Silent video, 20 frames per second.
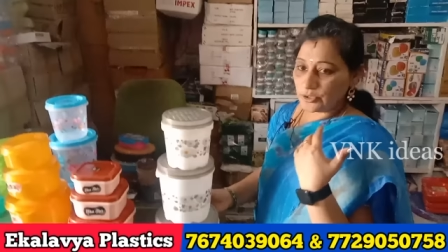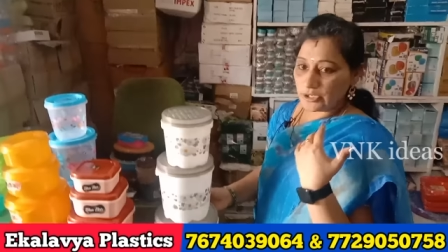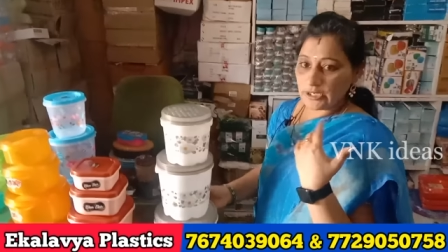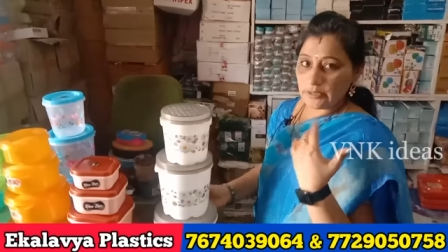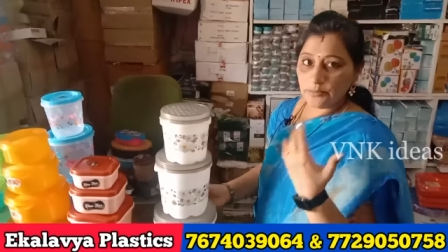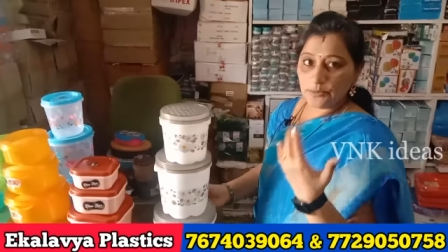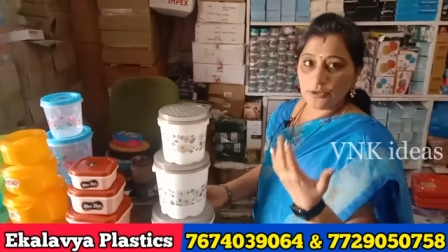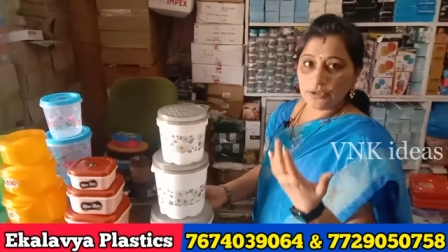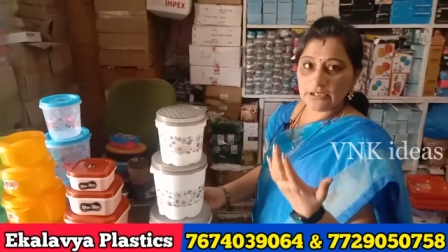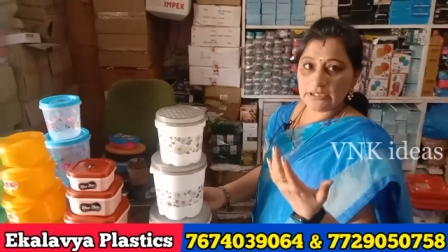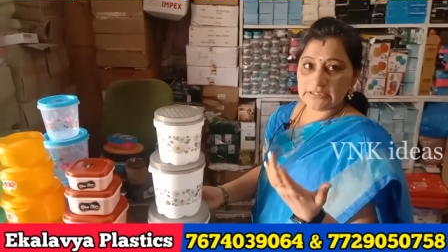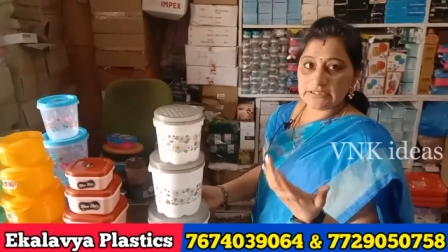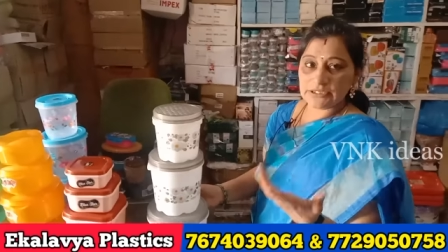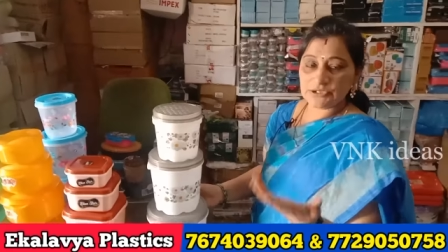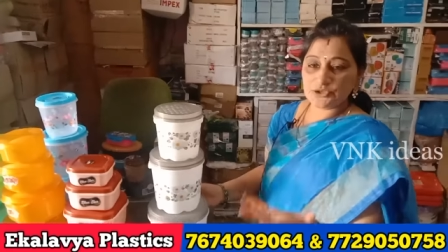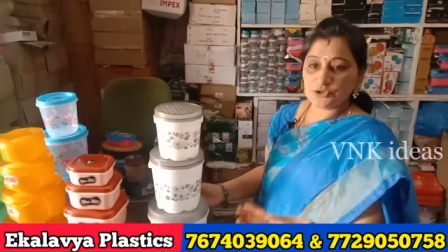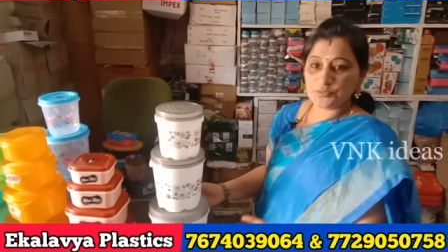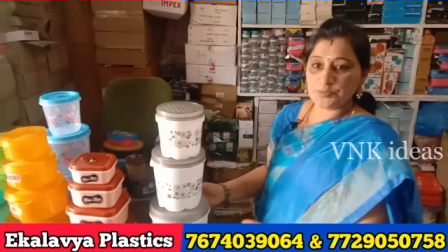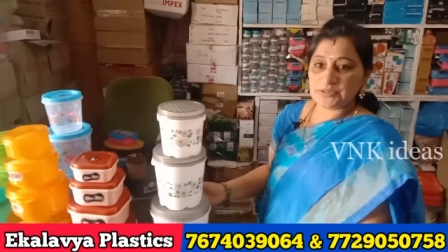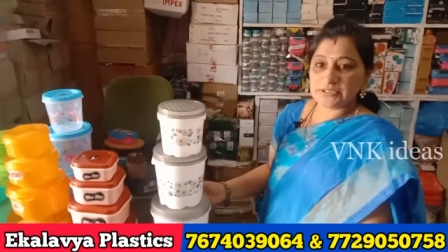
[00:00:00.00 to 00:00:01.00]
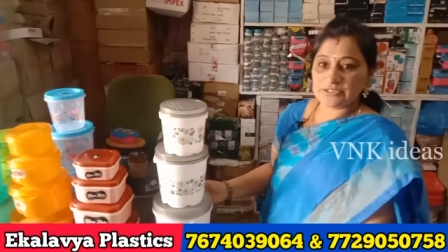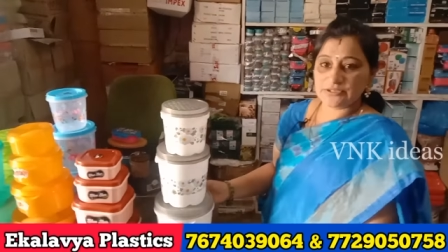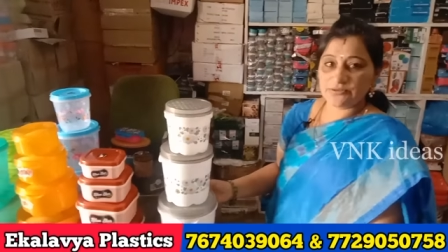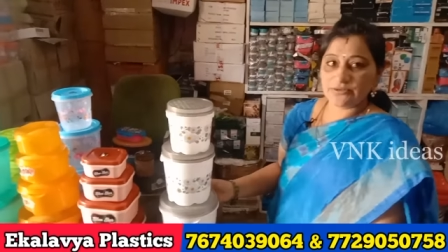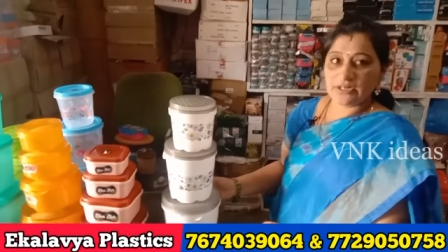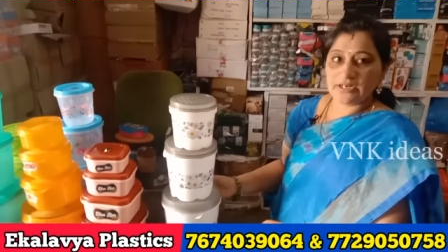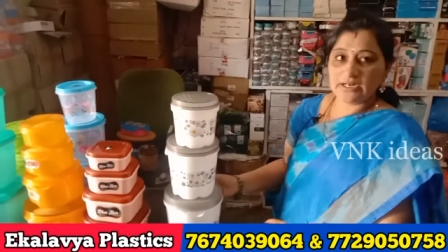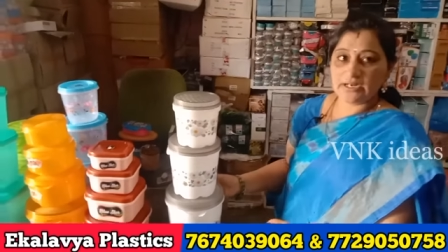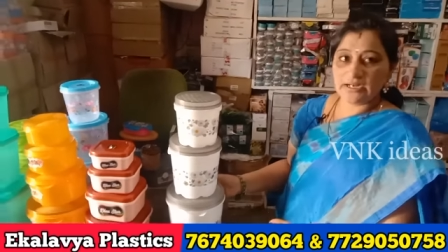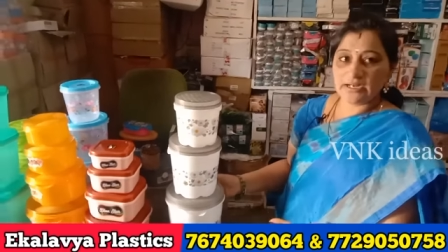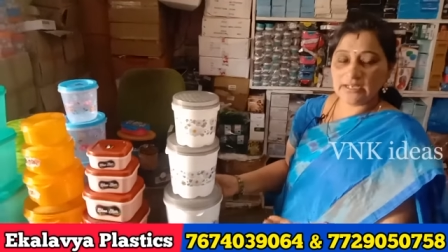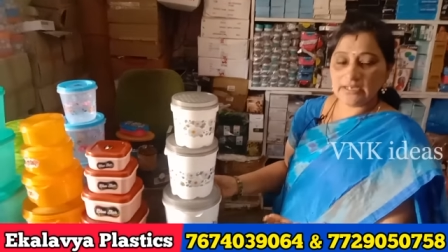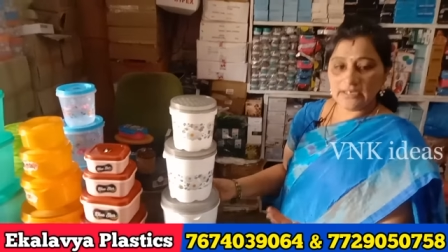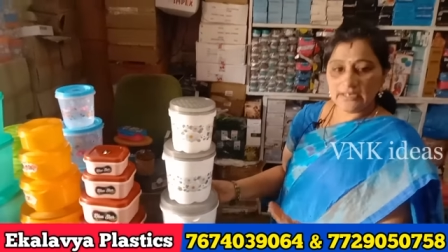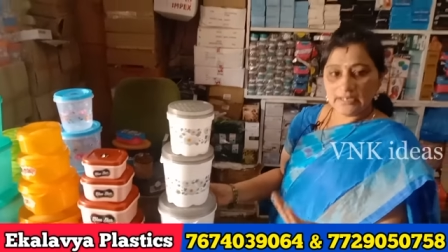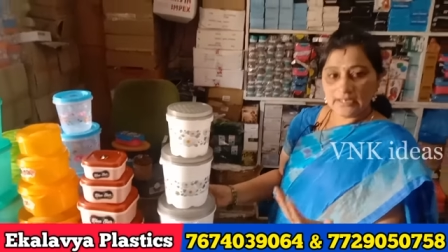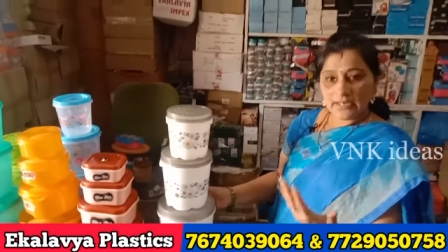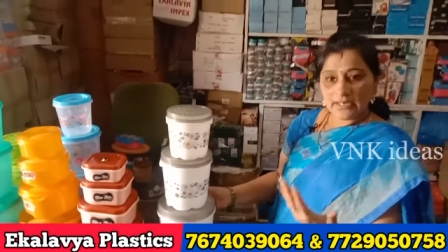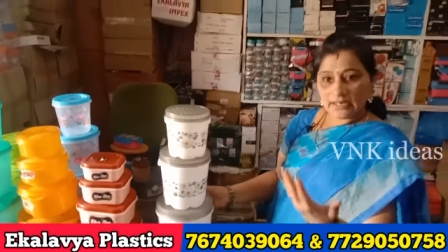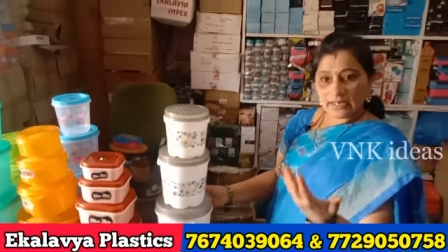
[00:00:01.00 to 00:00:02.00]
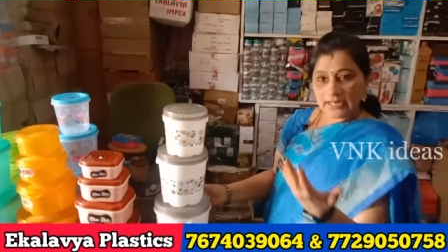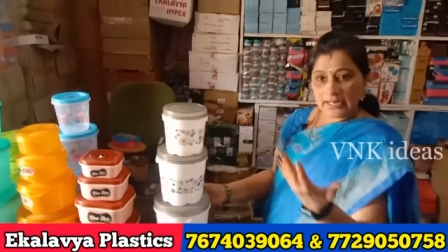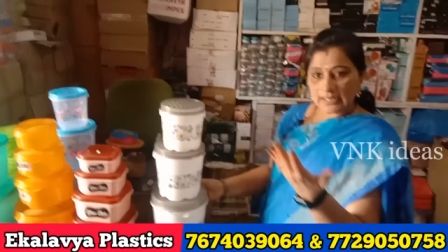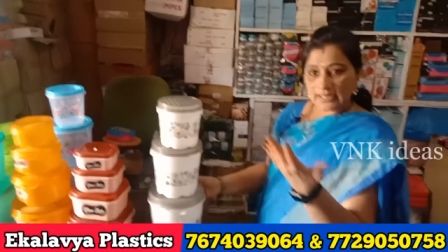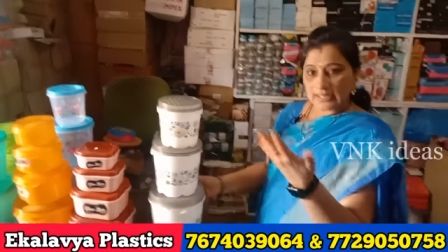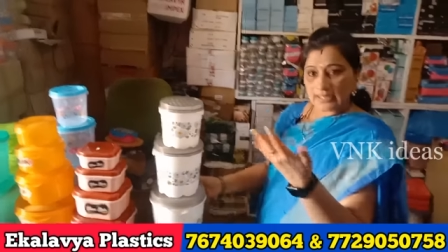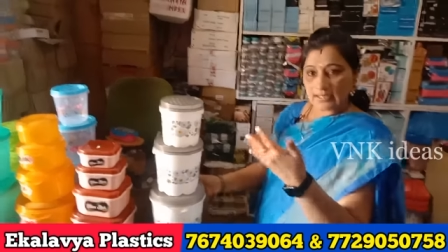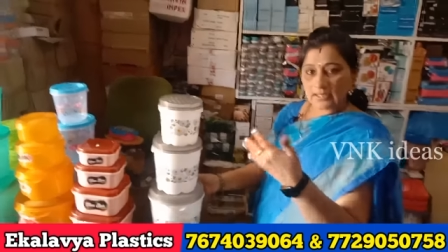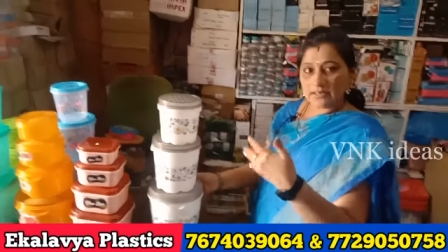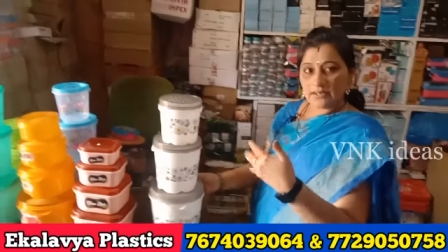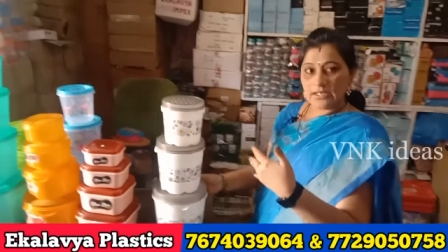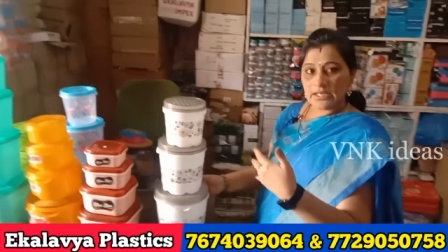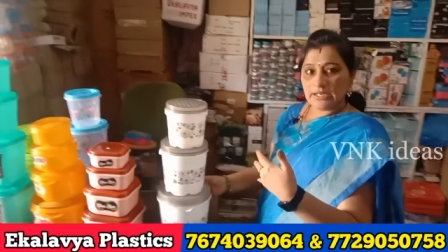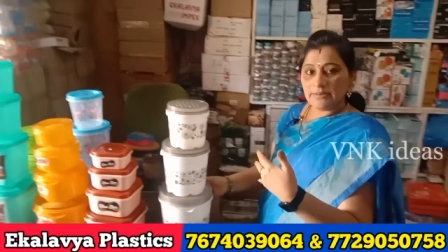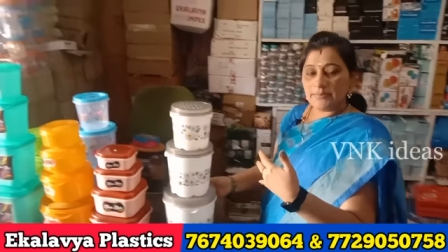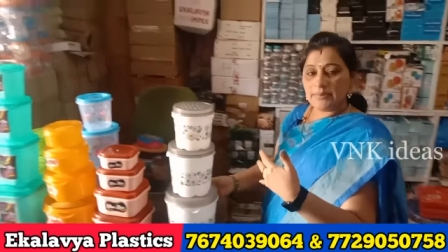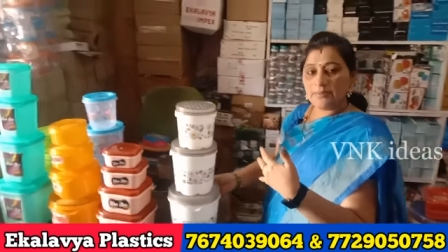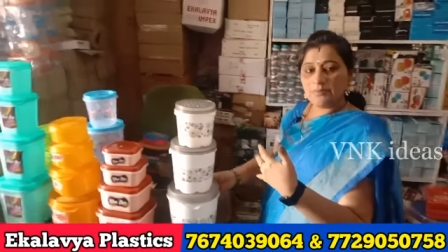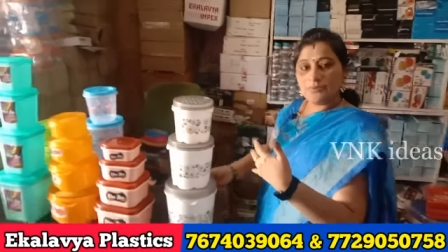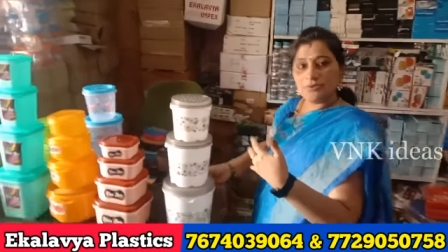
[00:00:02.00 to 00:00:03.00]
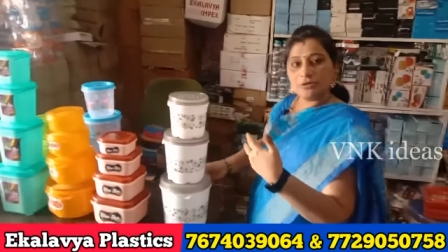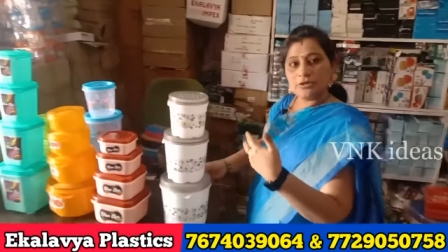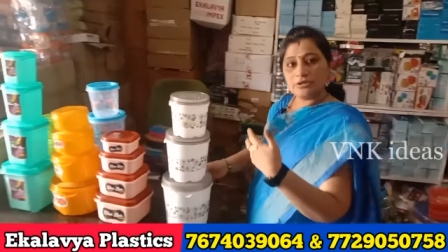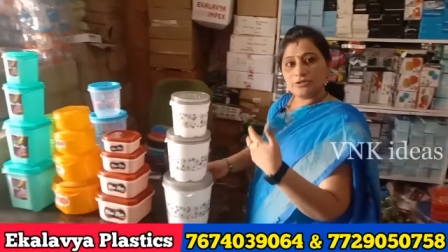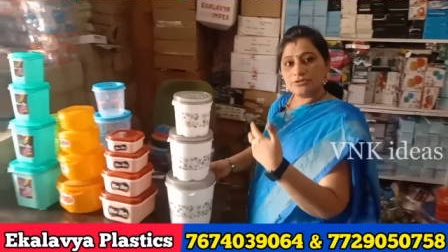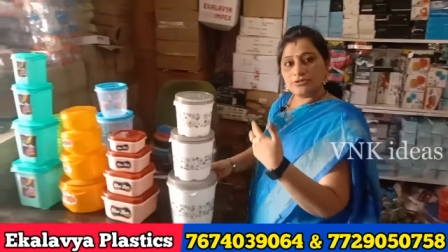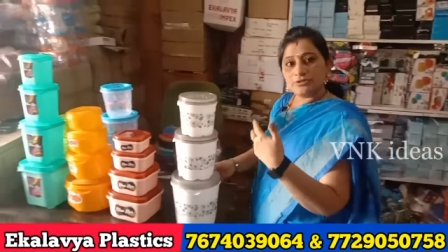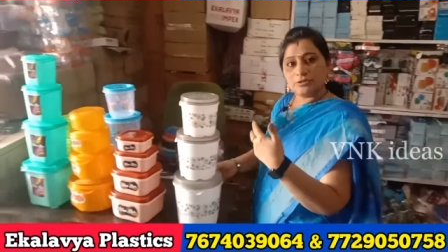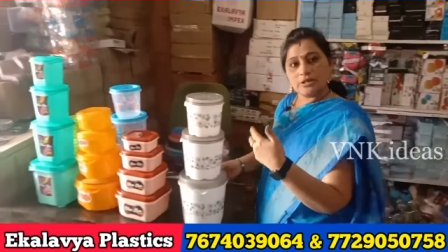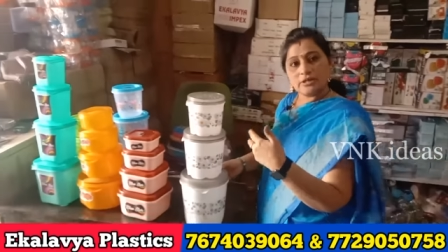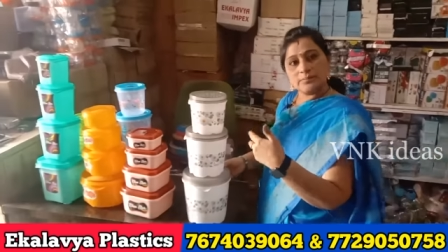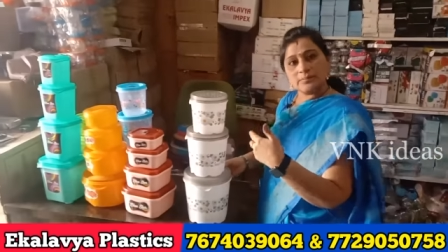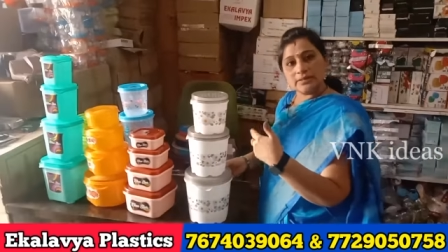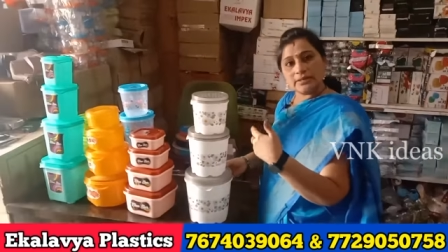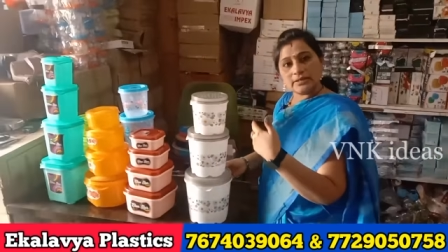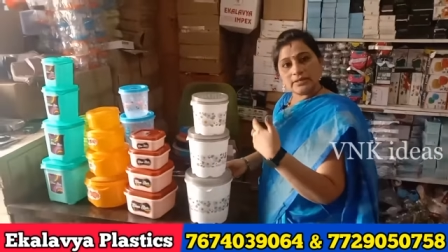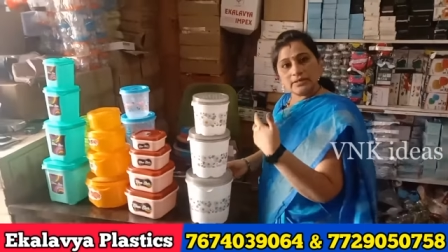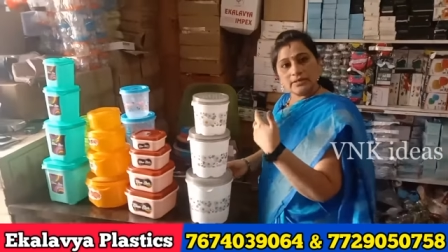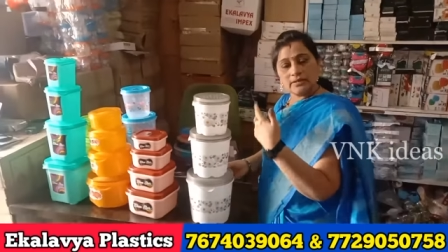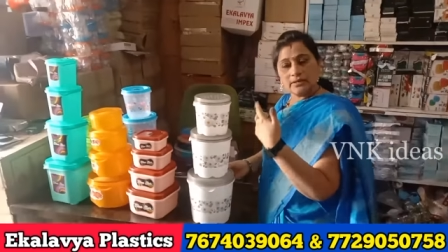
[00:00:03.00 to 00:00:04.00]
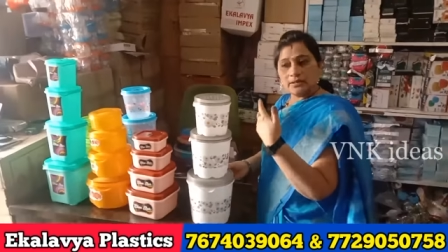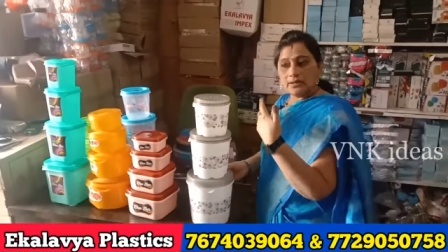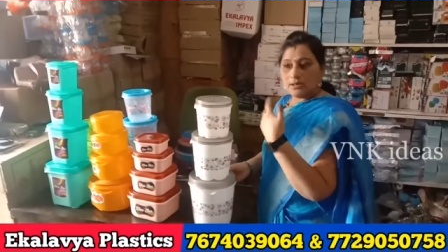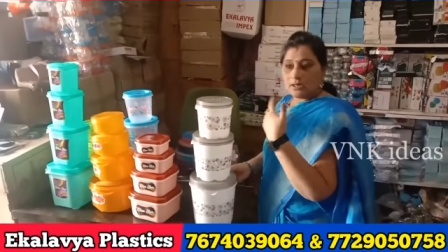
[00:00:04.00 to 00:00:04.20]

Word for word: కొన్ని మోడల్సే చూపిస్తున్నానండి క్యాట్లాగ్లో ఏమేమి మోడల్స్ ఉంటాయో మనకి